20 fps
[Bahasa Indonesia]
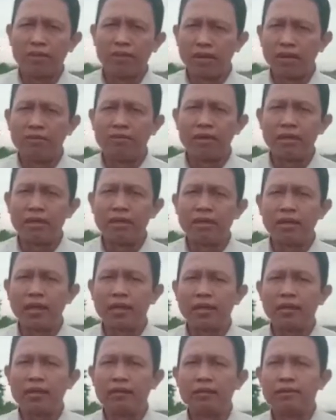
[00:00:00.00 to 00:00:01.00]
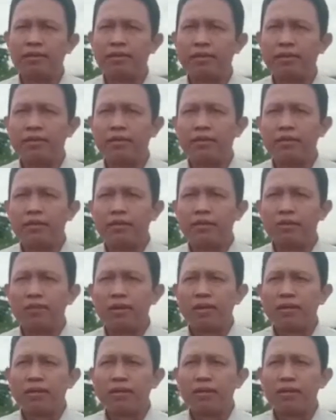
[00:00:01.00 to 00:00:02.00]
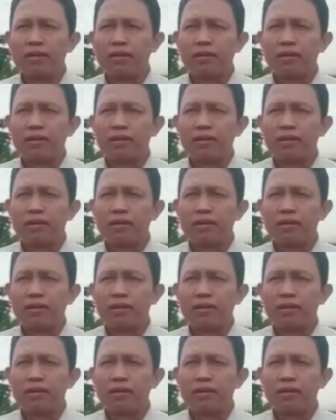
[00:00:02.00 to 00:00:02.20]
geografi retail itu cuman